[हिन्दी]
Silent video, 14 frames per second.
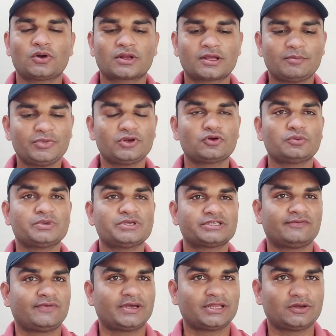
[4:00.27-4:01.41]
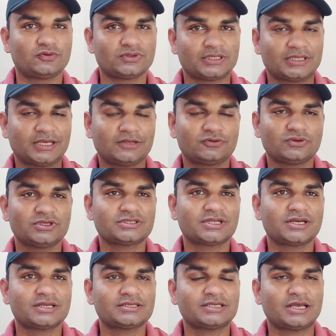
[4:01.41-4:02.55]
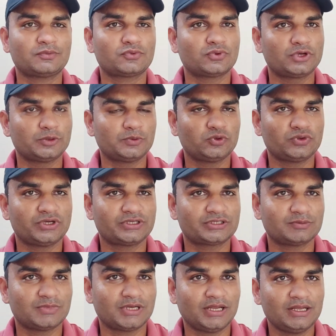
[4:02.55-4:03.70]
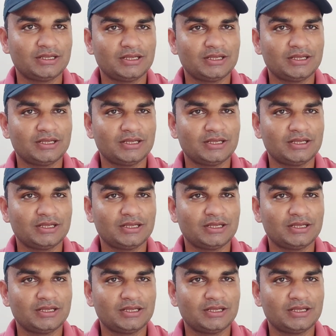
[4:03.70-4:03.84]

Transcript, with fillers: और कंपनी को भी इससे फायदा हो जाता है तो इस तरीके से आपको रिव्यू यूनिट्स मिलना